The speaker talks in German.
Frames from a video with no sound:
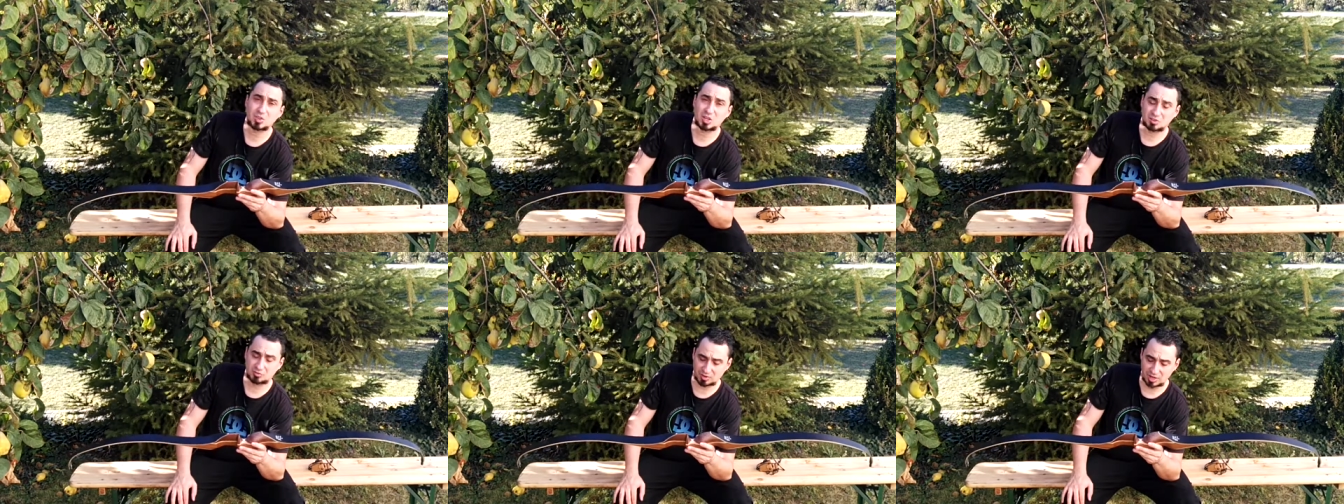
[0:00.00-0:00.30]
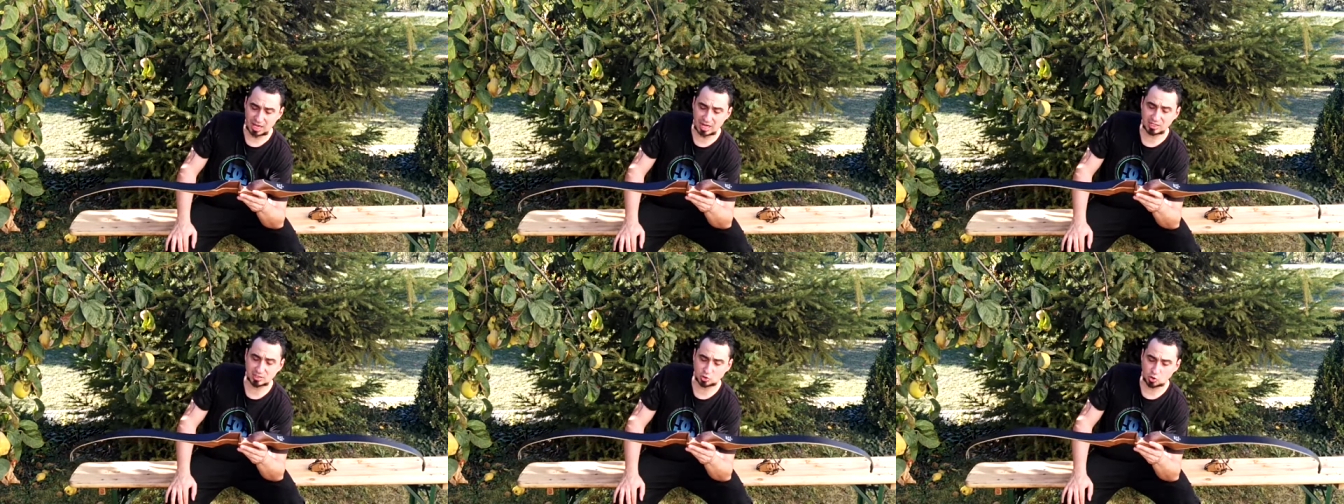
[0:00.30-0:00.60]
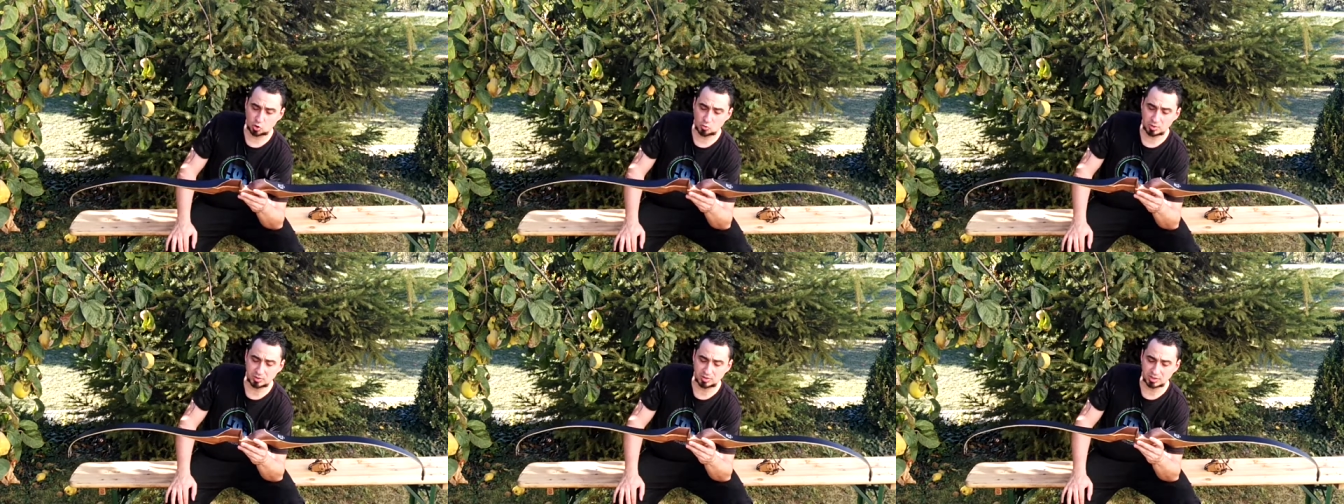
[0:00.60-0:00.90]
ich frage den
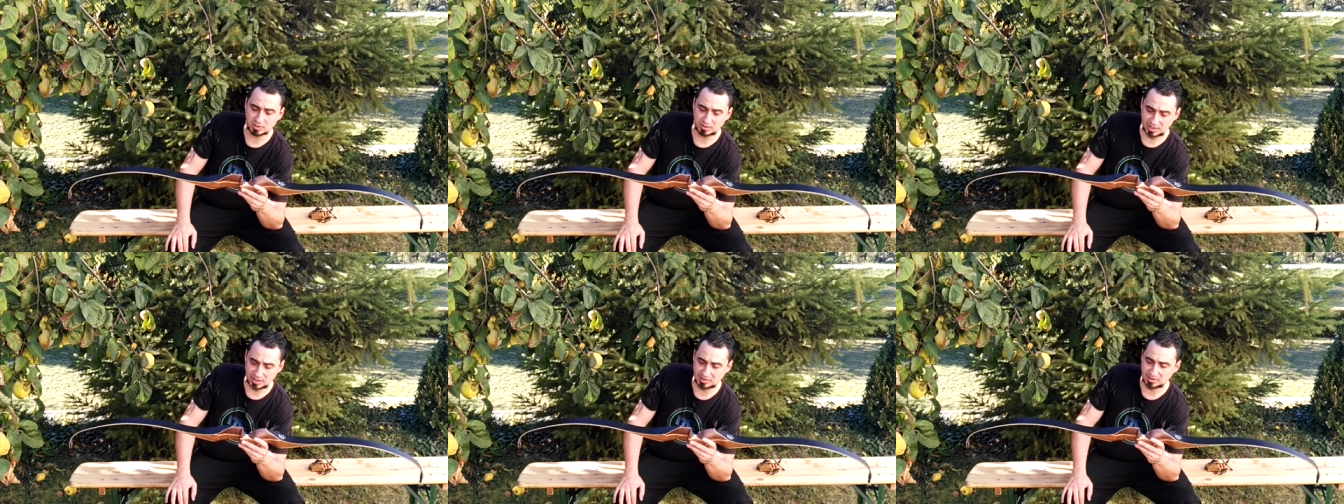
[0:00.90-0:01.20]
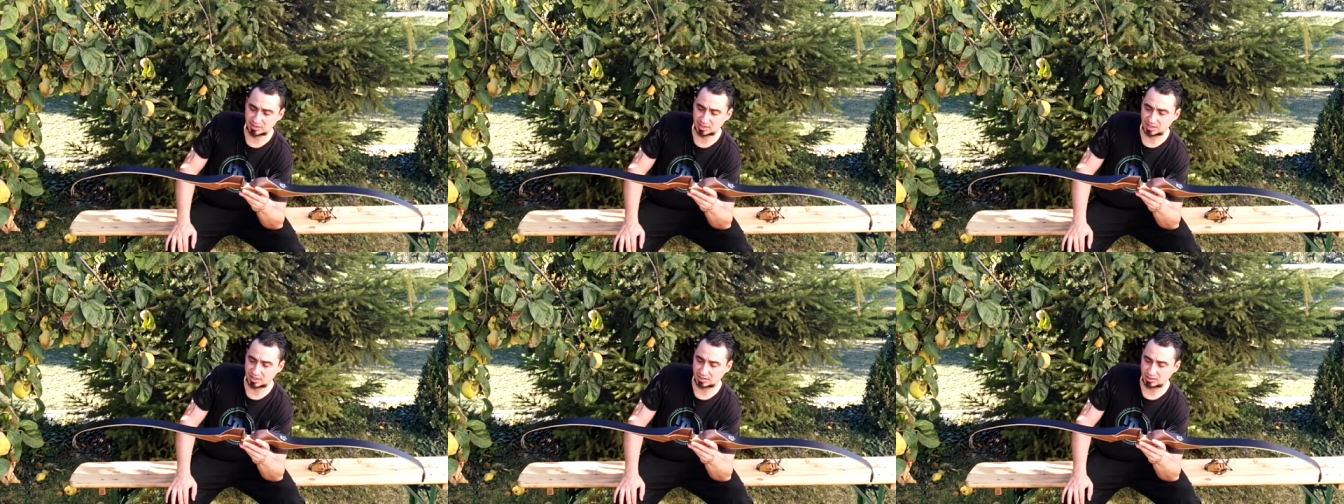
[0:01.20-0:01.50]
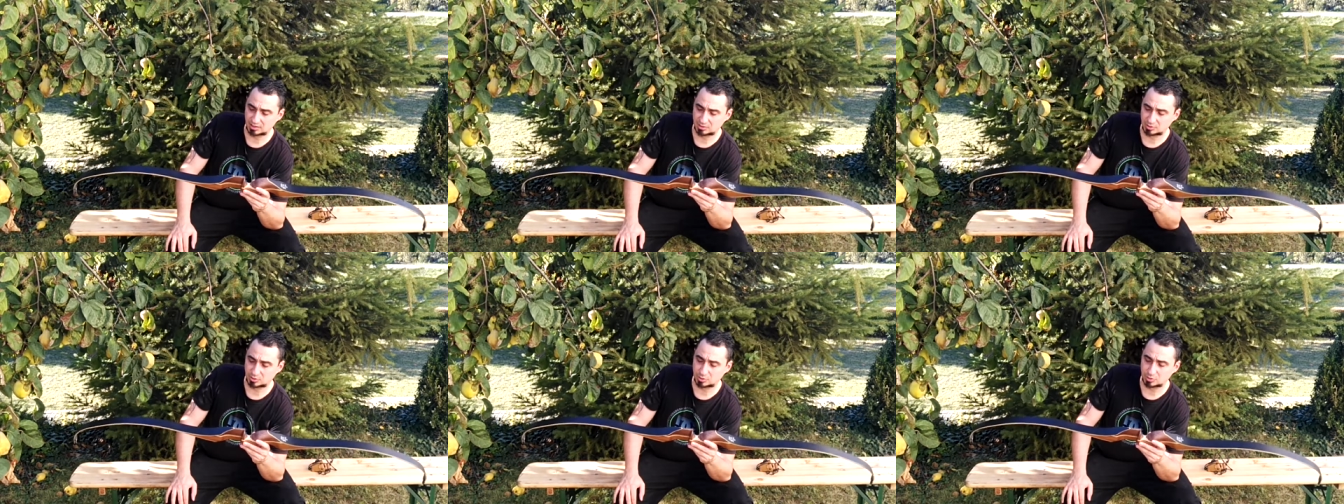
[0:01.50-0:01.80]
Tobi, was der
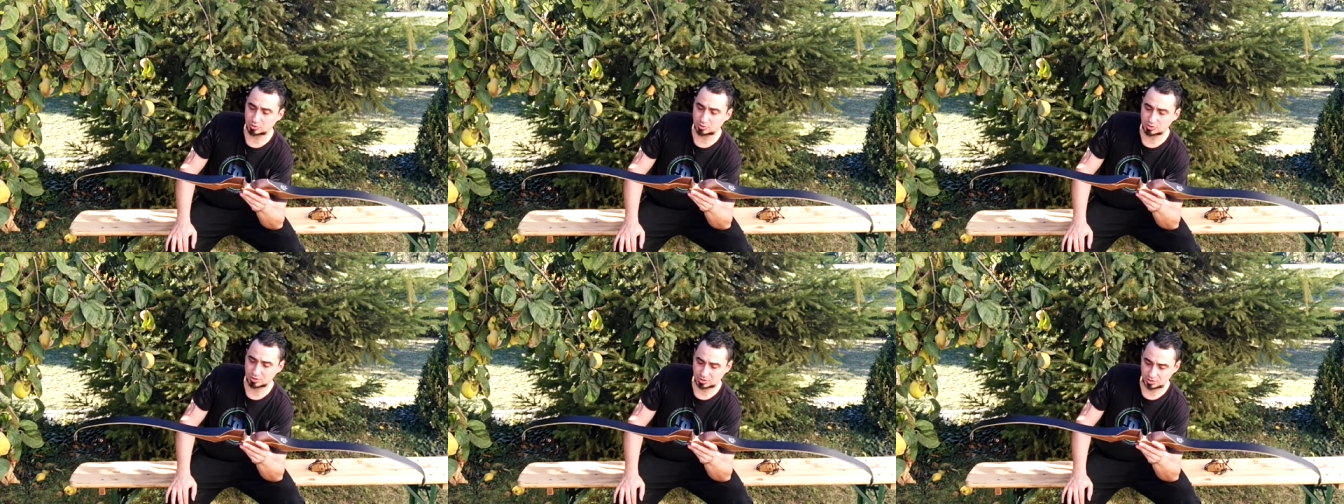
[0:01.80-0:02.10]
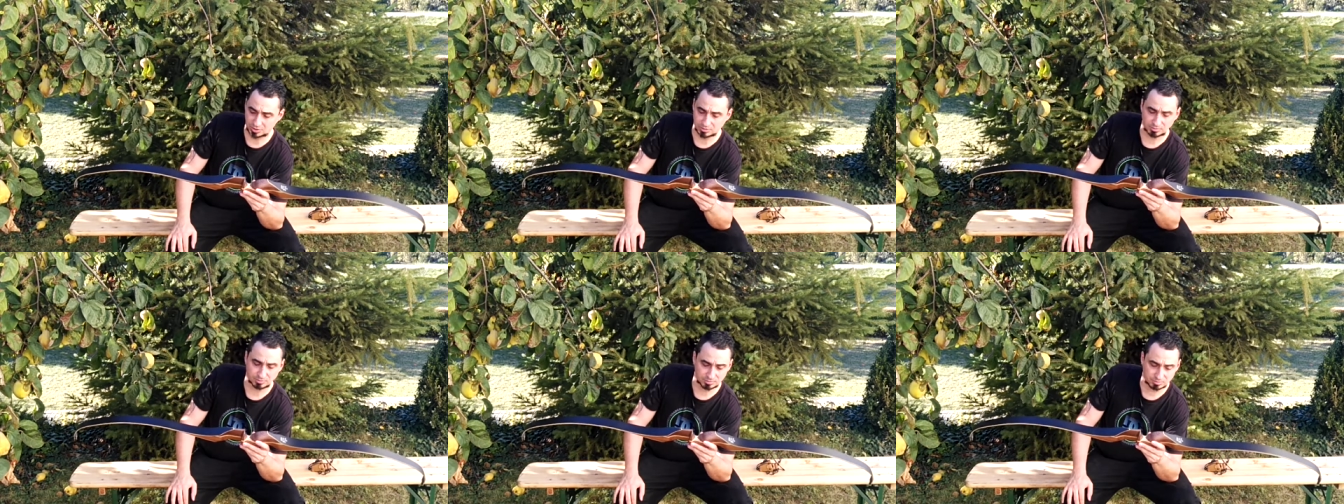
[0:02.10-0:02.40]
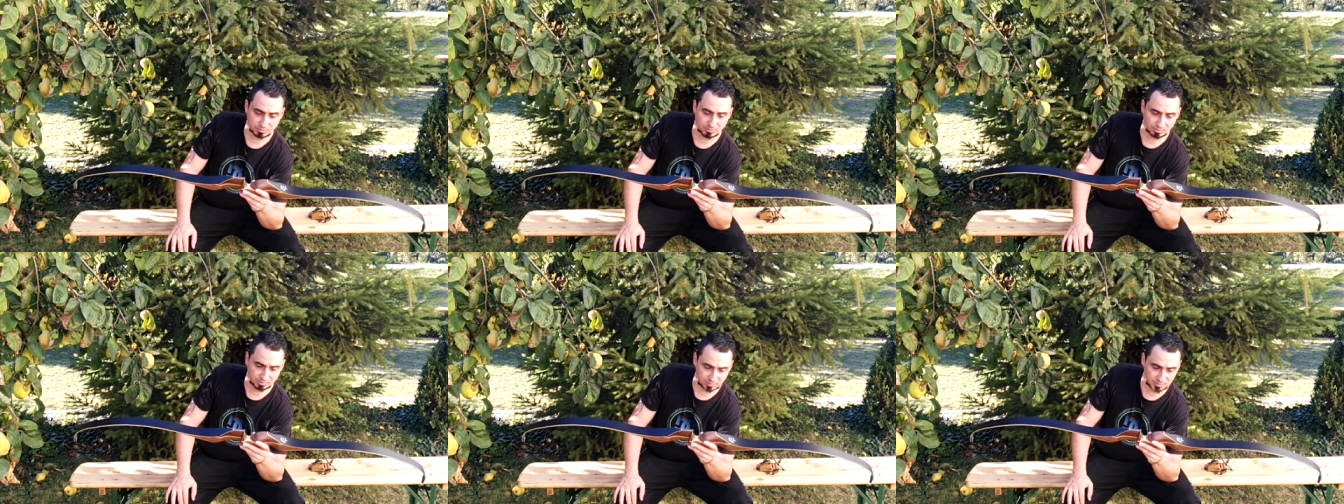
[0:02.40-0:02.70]
sagt und
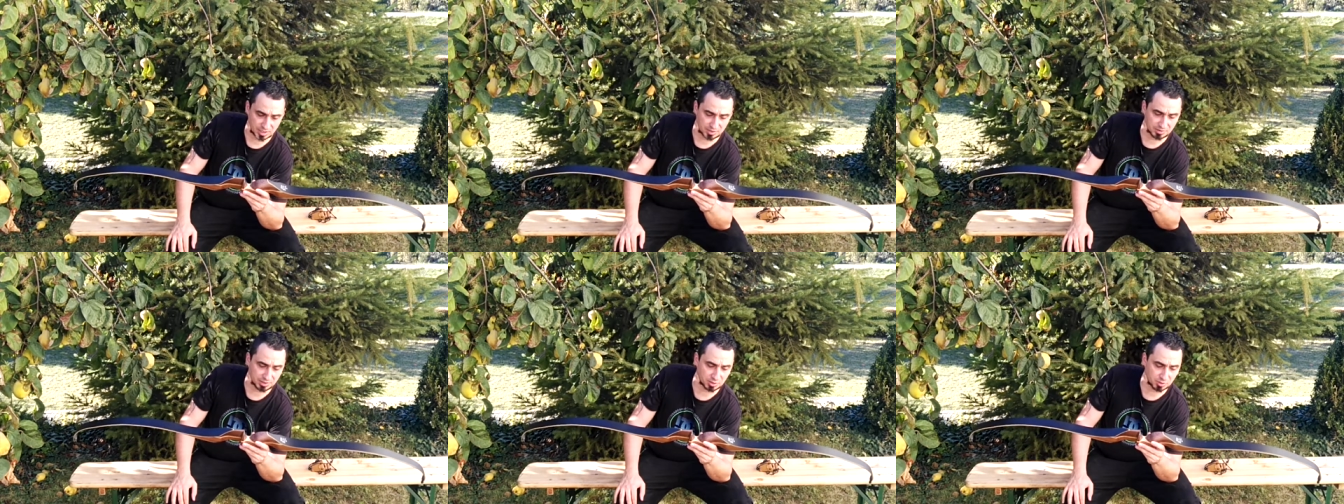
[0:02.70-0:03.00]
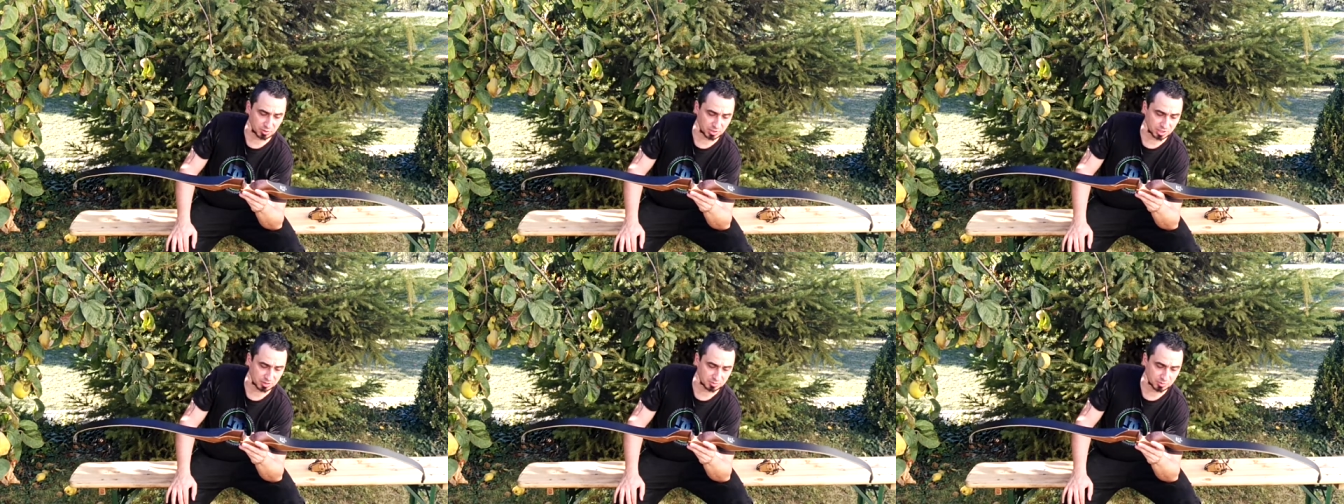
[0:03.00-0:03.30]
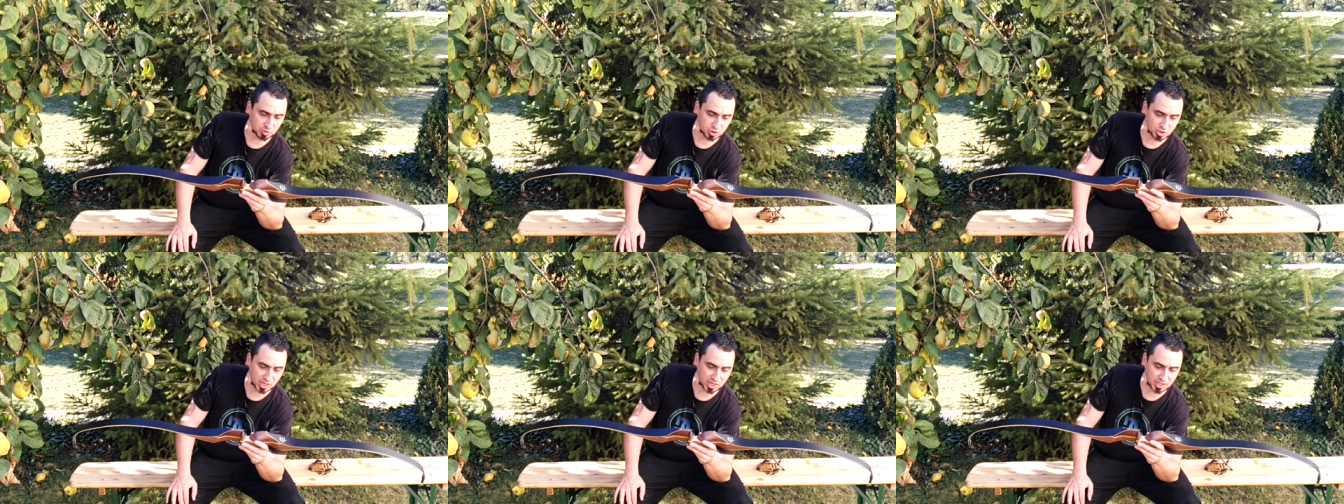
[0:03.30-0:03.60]
der wird euch das
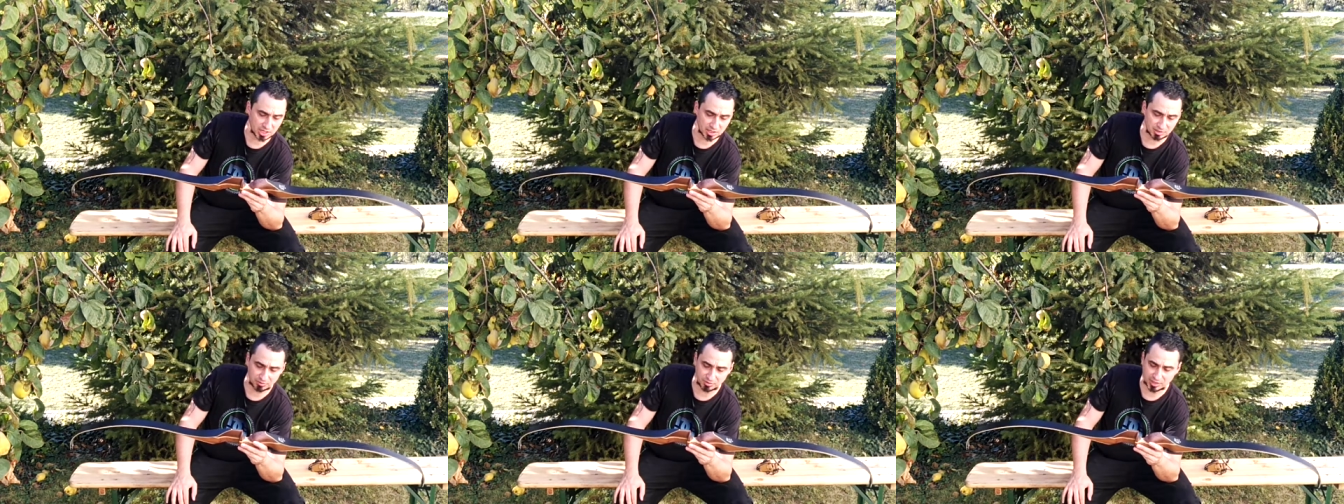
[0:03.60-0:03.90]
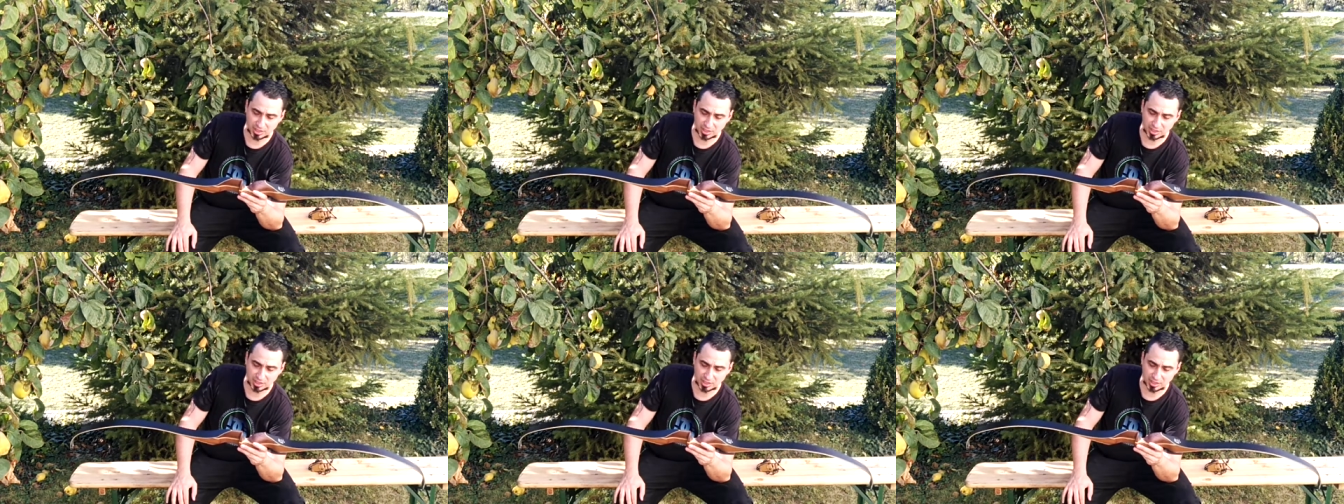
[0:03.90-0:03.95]
bestätigen.